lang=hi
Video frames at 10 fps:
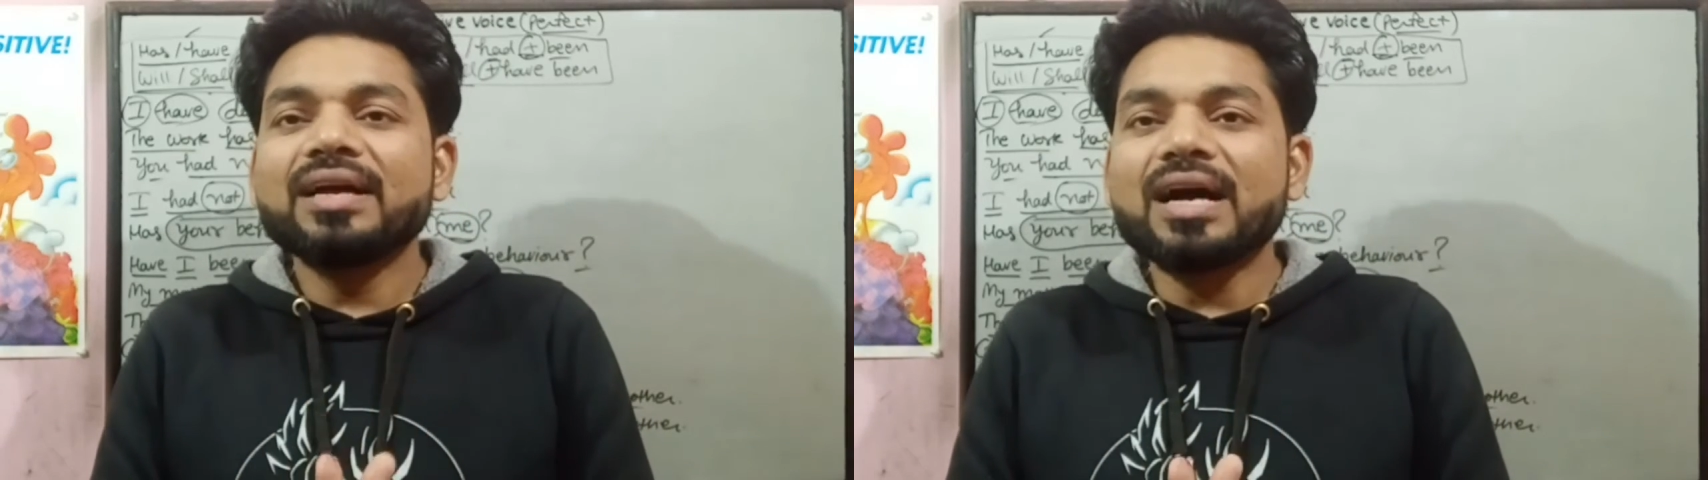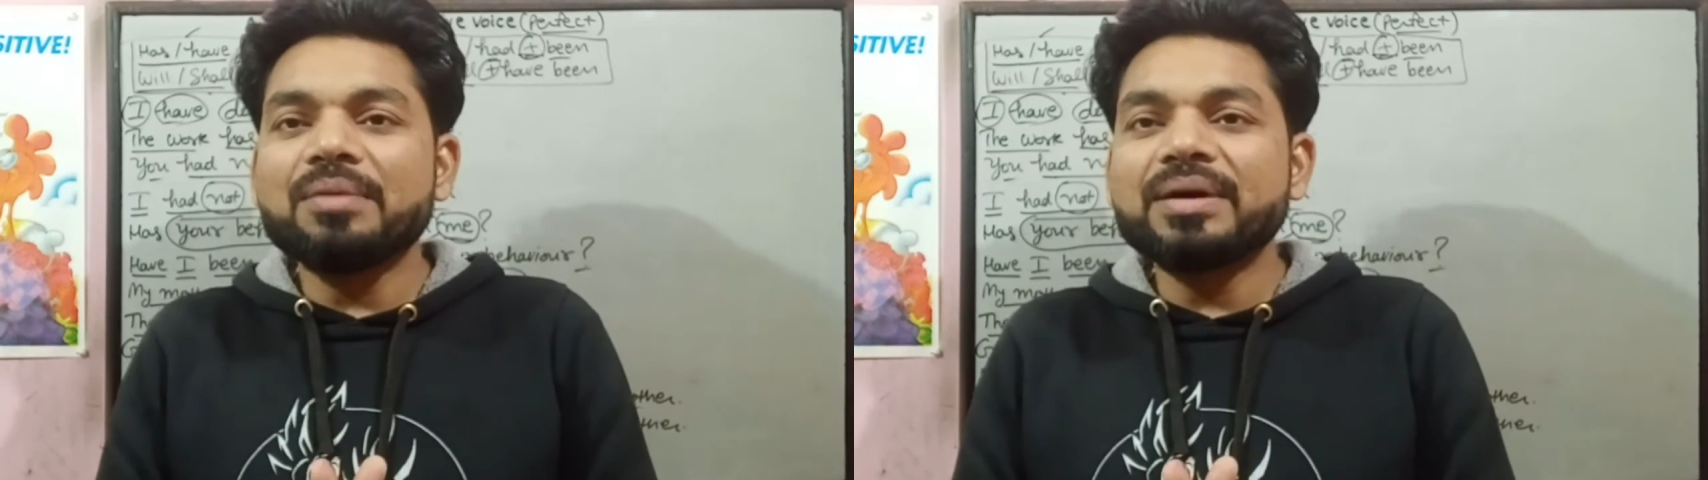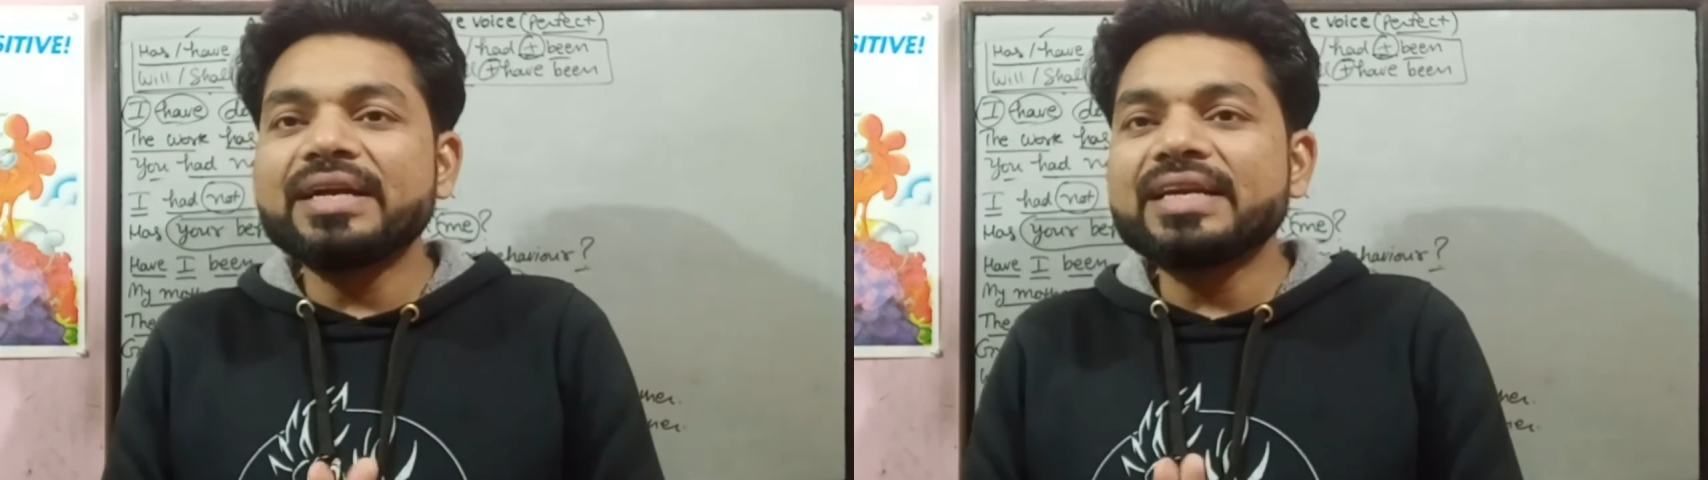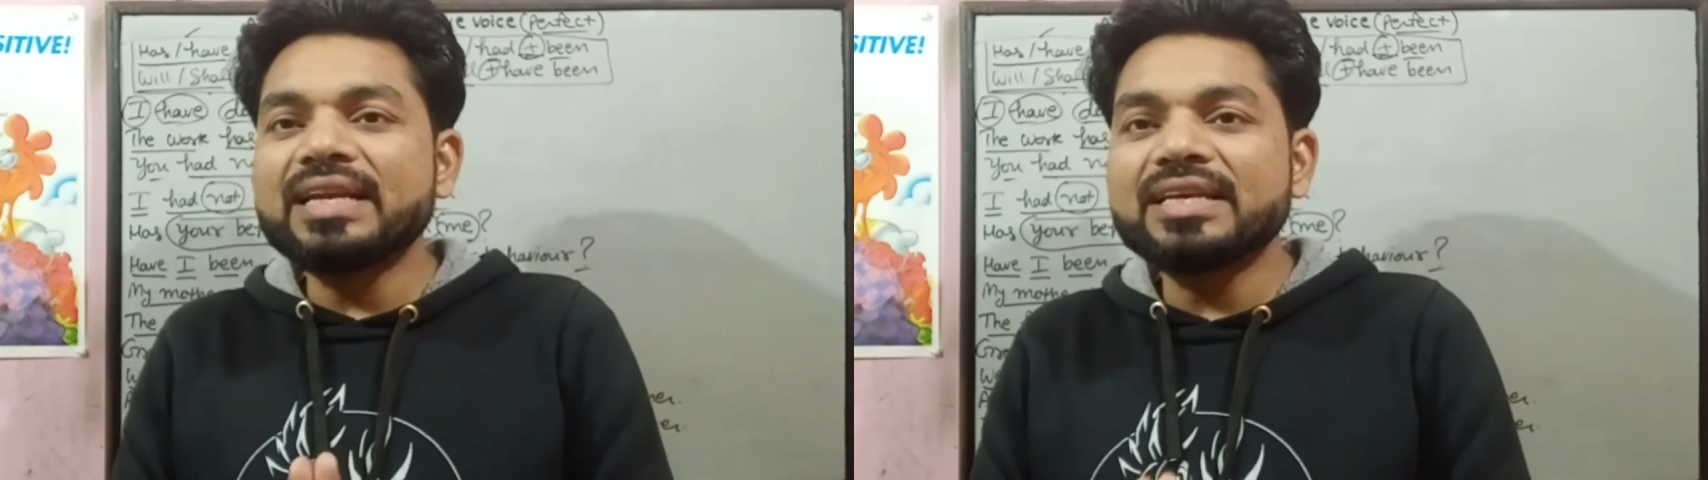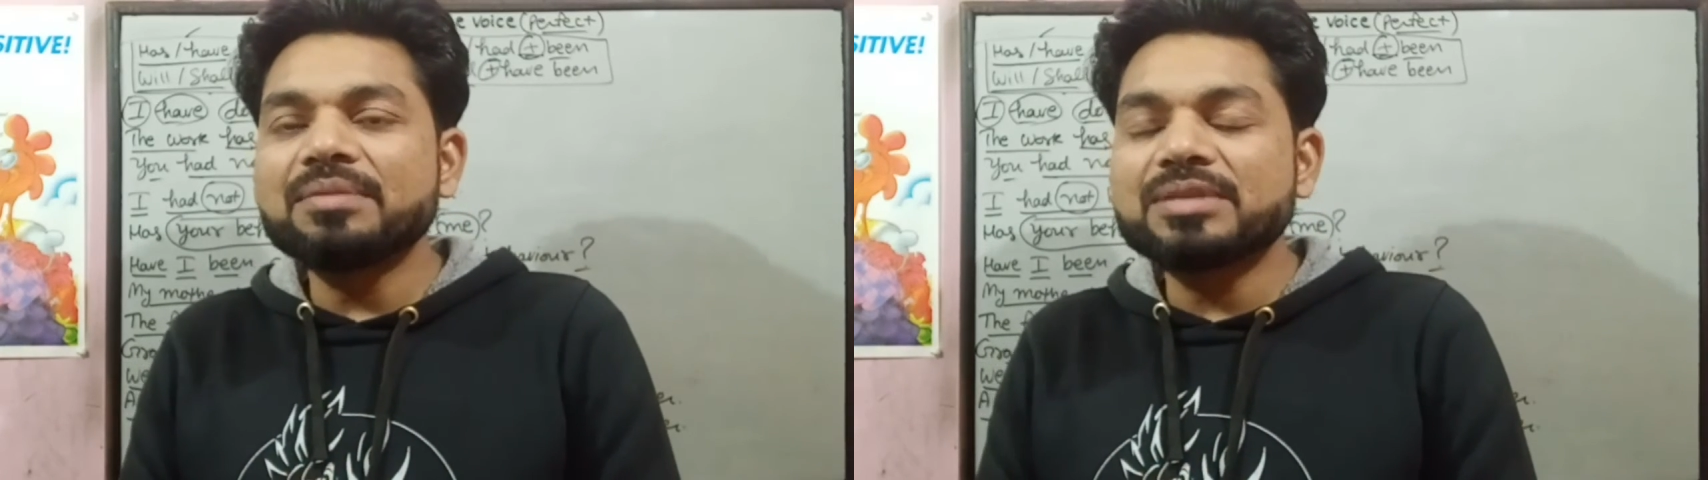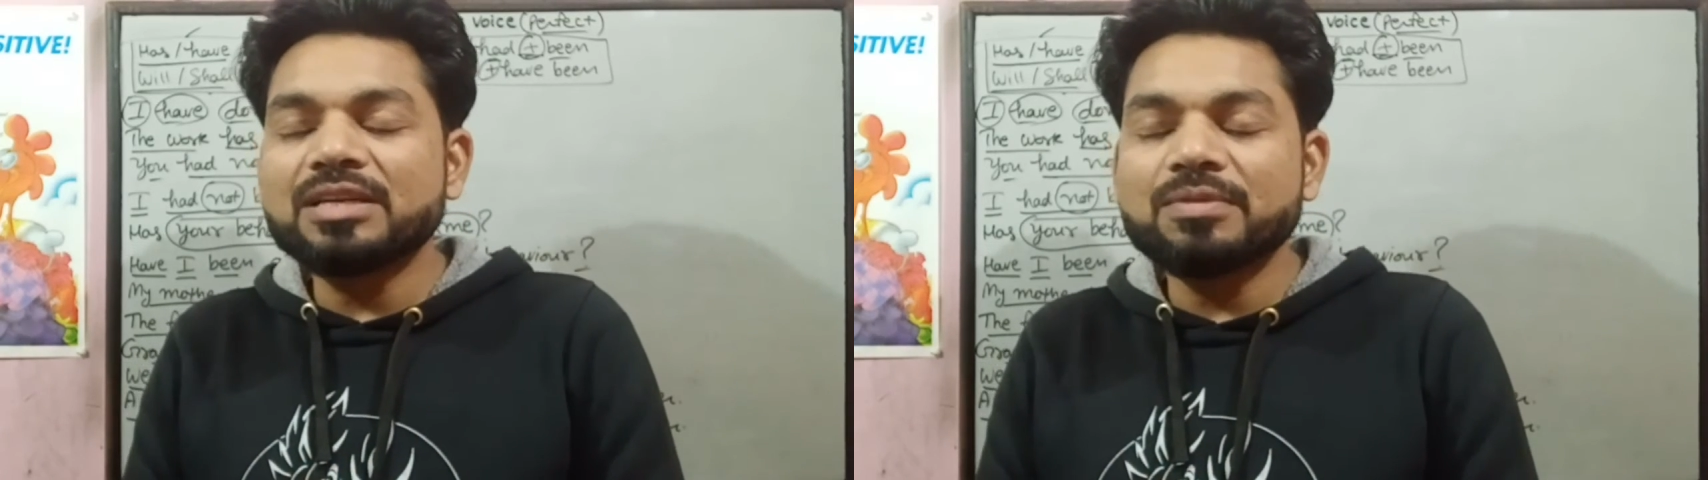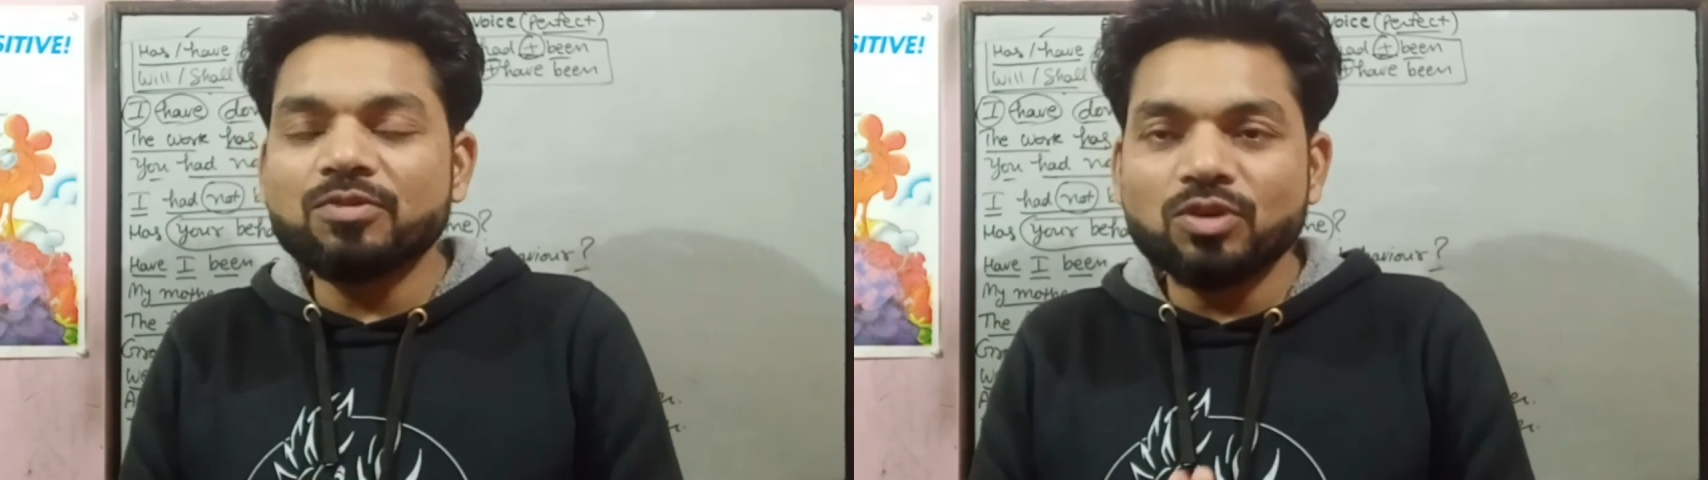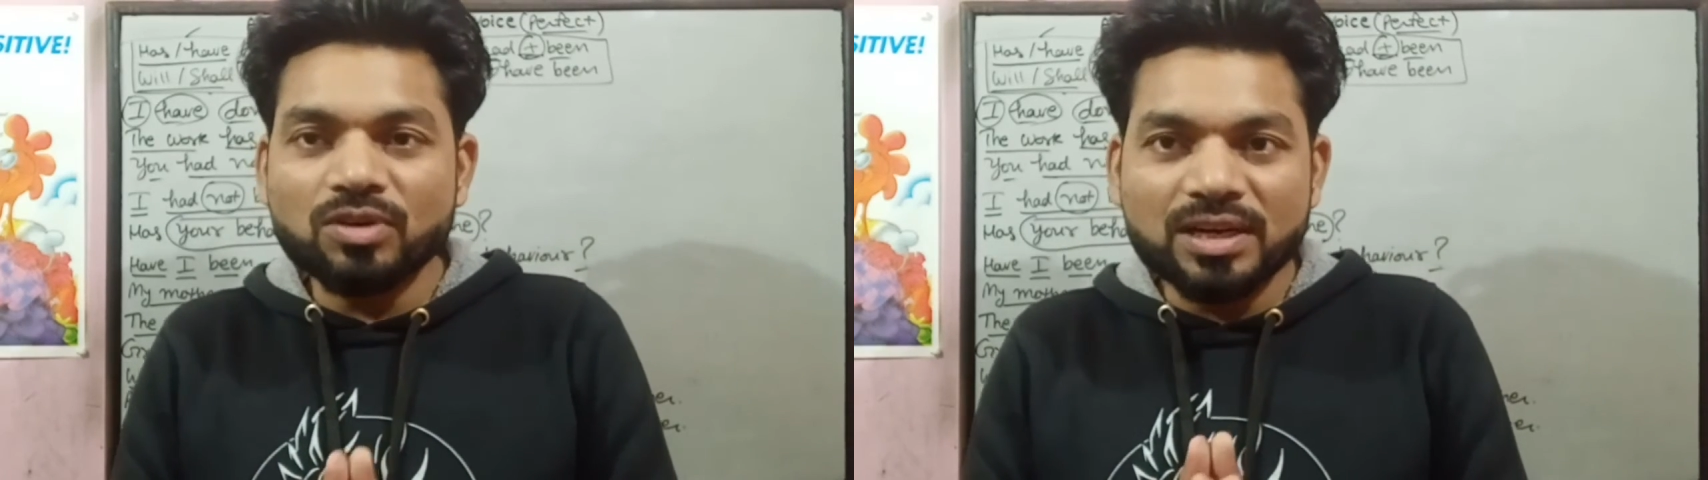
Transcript: हमारे टेलीग्राम चैनल पर फॉलो